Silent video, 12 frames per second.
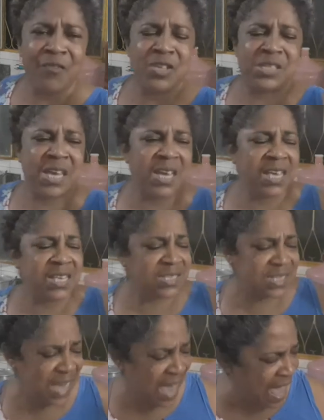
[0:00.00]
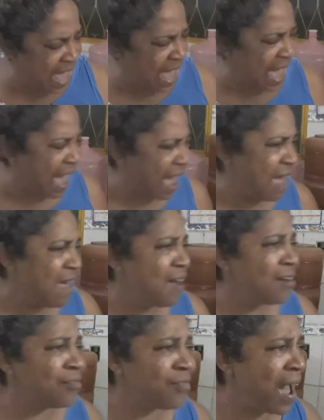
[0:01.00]
você quiser.
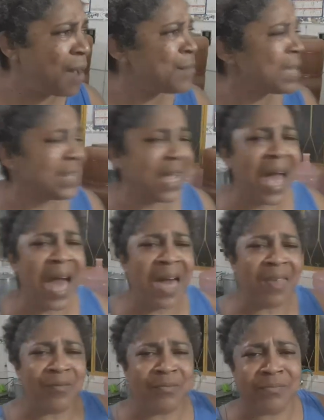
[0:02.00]
Vai mandar!